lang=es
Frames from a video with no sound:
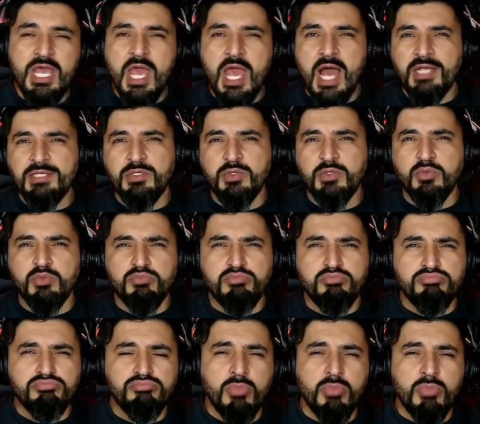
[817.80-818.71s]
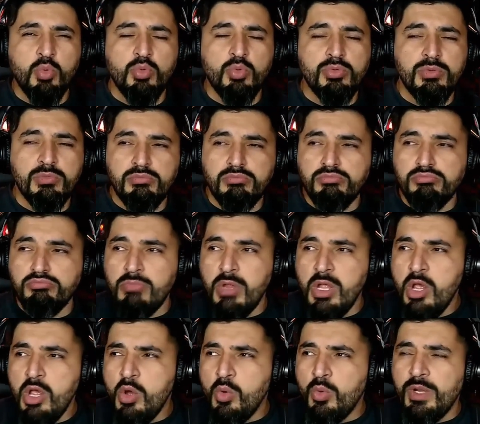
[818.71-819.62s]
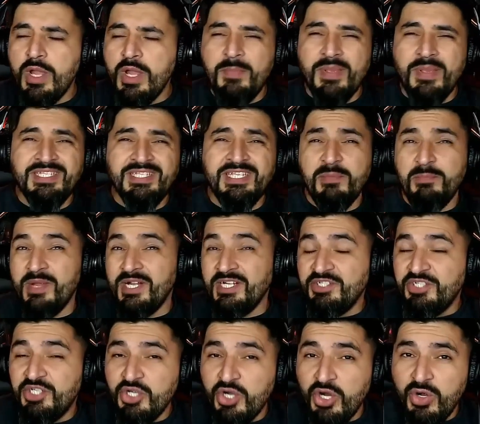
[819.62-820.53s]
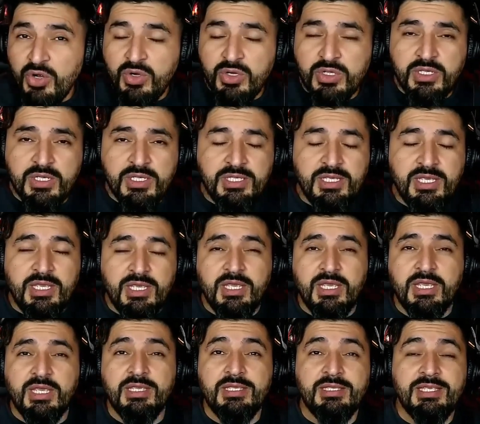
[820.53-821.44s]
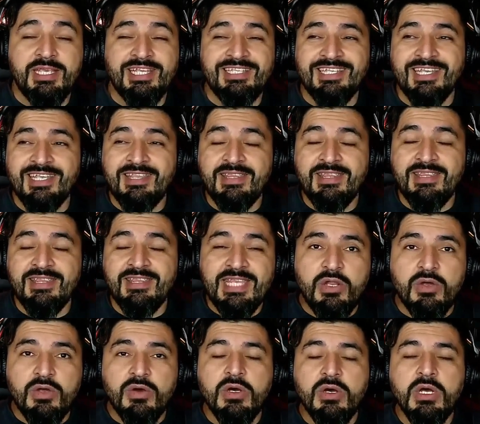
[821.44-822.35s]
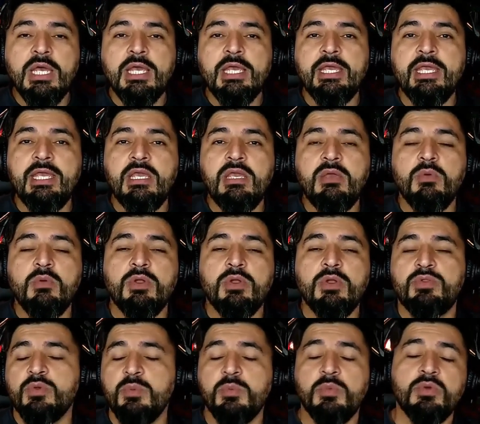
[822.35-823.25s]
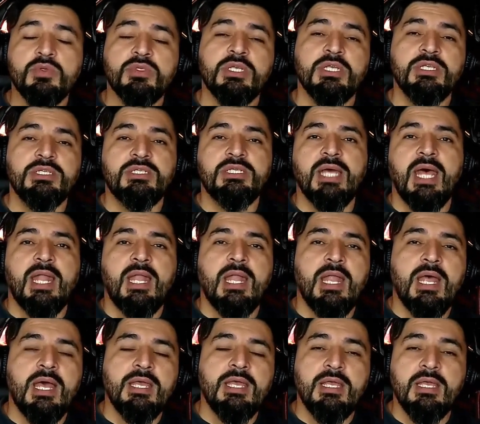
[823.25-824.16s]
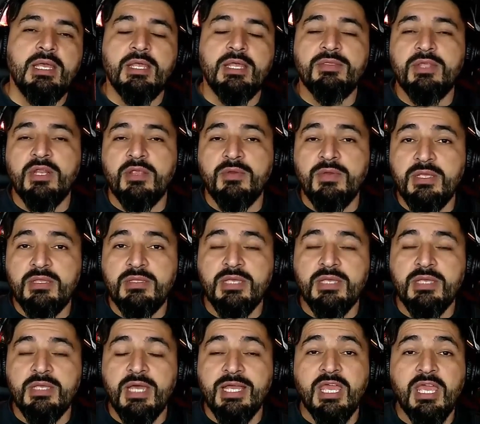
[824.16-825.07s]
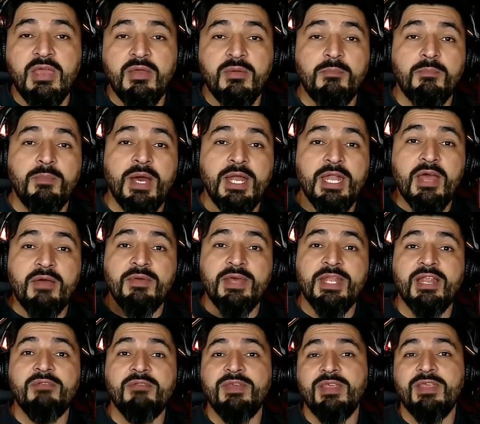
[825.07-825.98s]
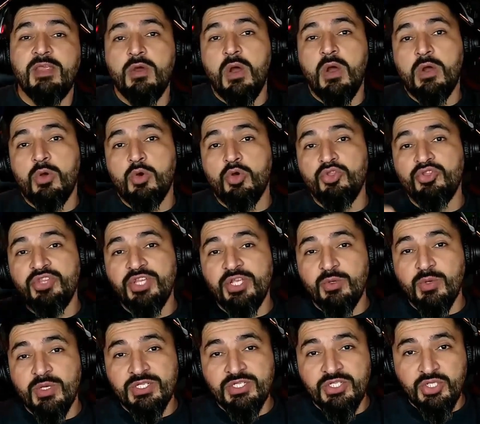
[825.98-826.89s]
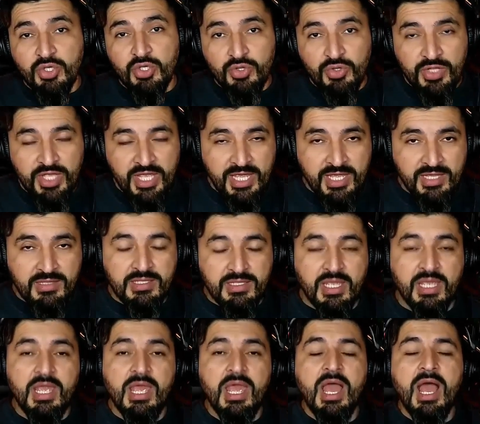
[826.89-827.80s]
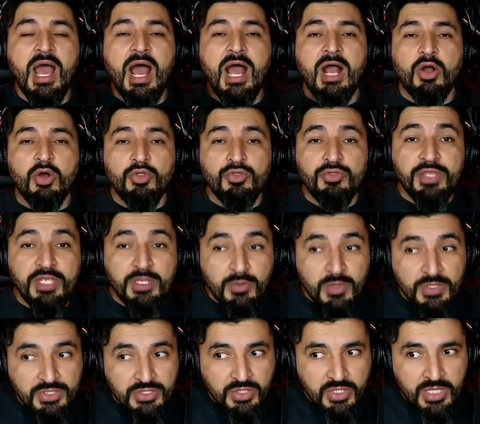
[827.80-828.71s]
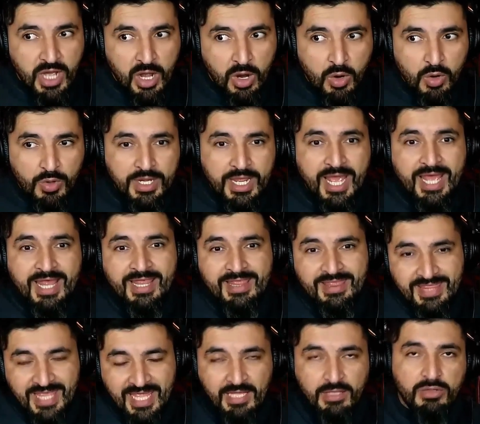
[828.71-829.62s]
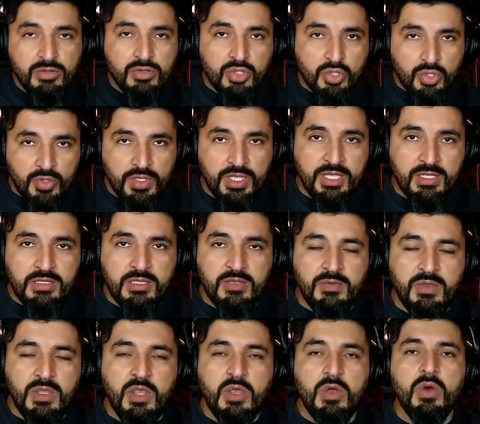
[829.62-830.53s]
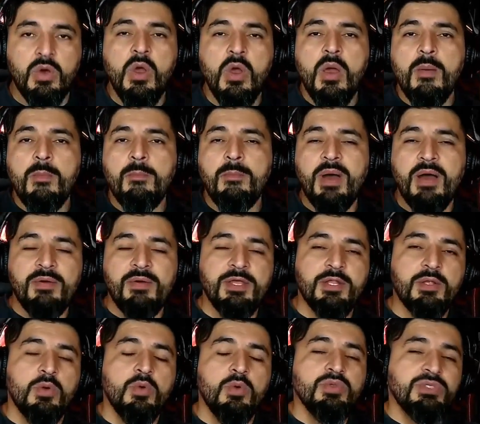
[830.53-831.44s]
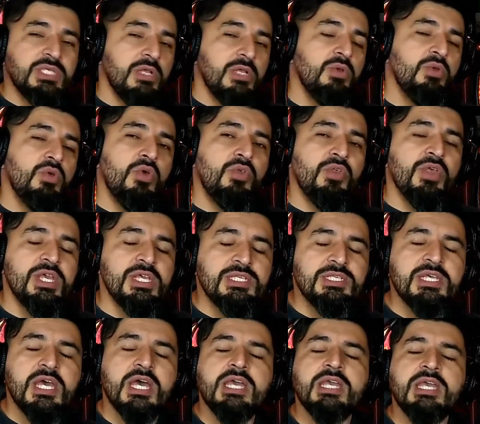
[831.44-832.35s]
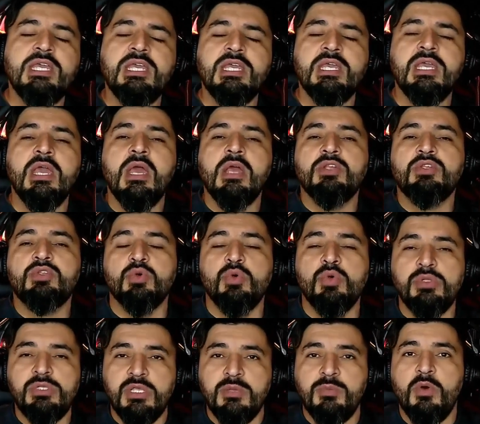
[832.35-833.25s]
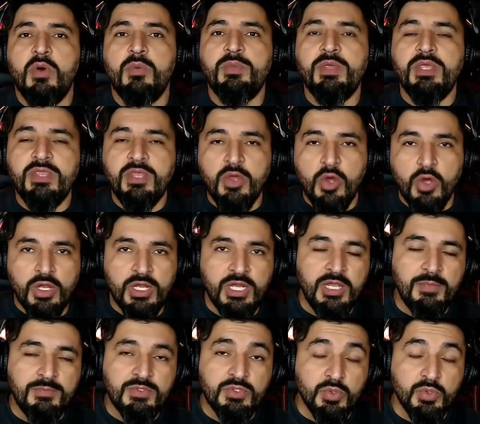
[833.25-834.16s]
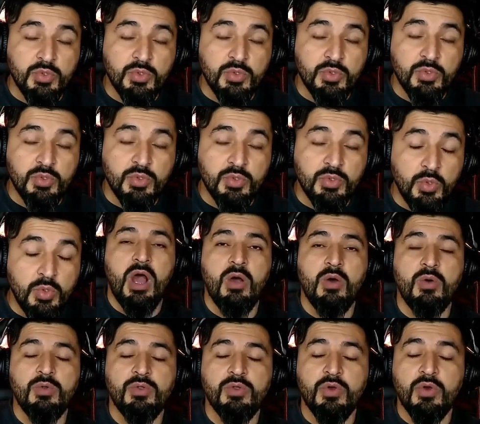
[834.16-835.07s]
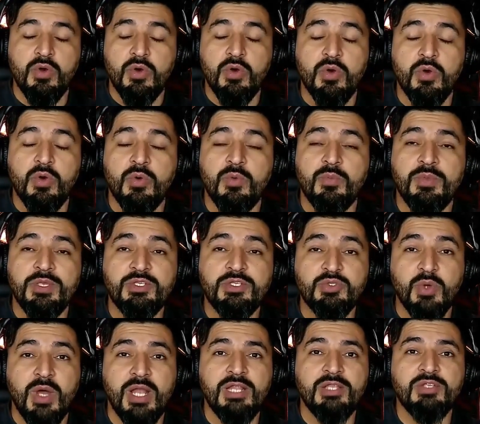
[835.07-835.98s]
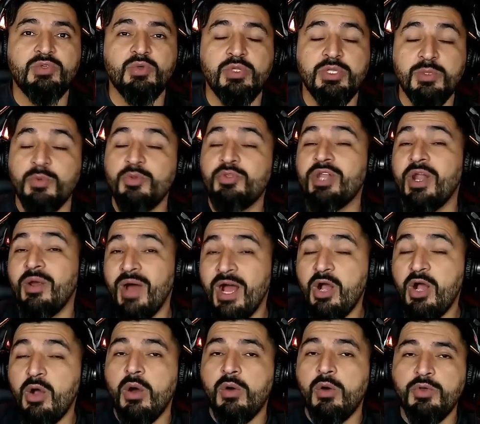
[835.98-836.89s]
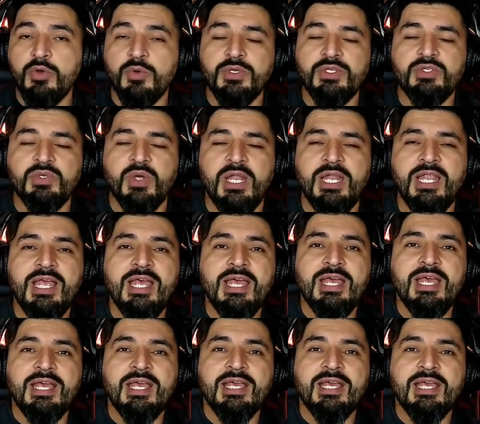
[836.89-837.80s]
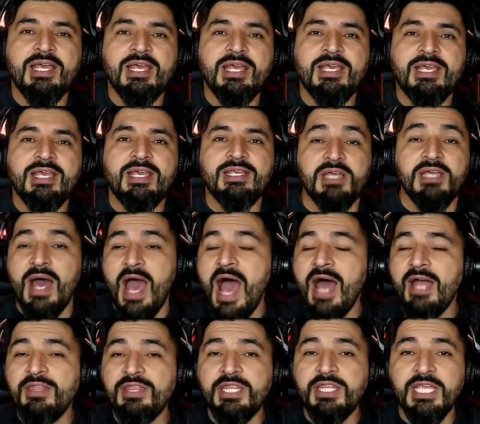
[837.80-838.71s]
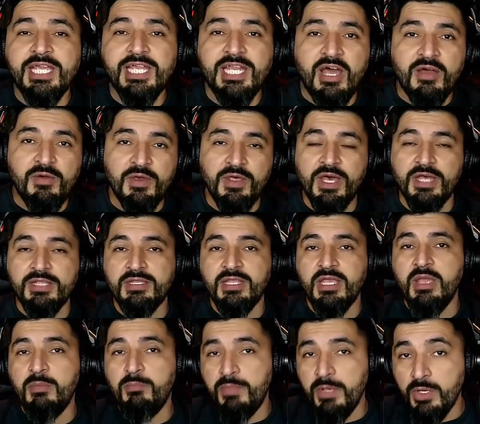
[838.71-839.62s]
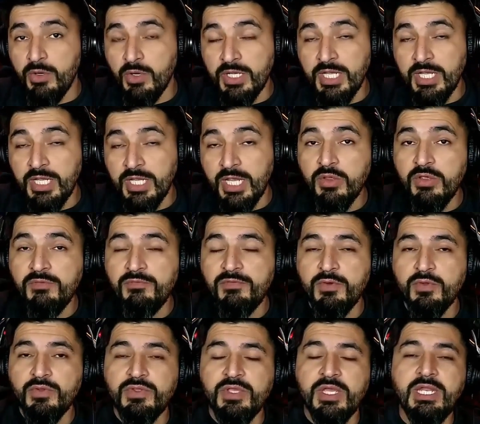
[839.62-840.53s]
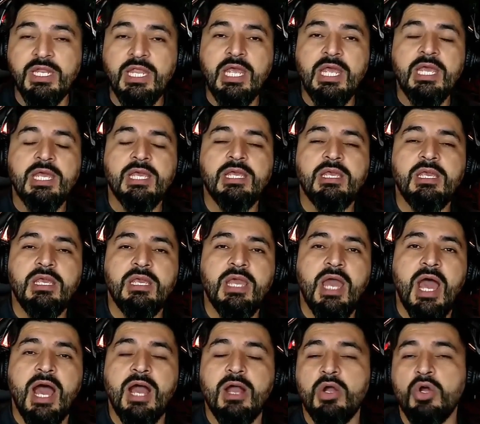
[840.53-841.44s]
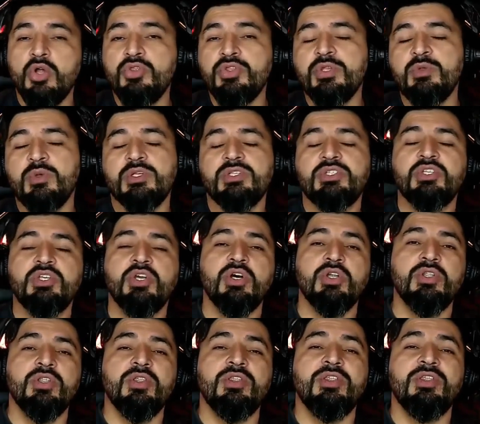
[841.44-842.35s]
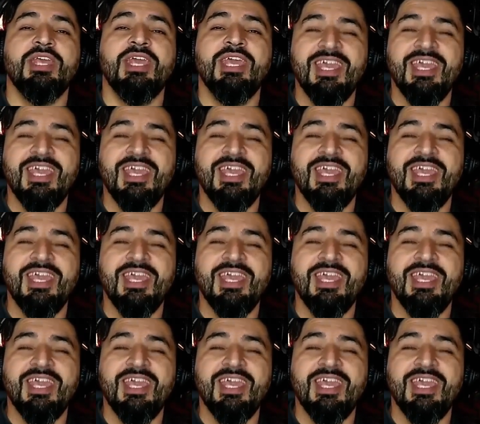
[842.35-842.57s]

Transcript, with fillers: hace un, una especie de Berserk y, y ese estilo. Y bueno, estuvimos en charla y entrevista que van a ver el video a continuación de este. A continuación ahora, dentro de este video, va a haber un saludo de ella y su último videoclip, su último audiovisual, su último trabajo audiovisual que se llama Antigravedad. Espero que los disfruten y a continuación de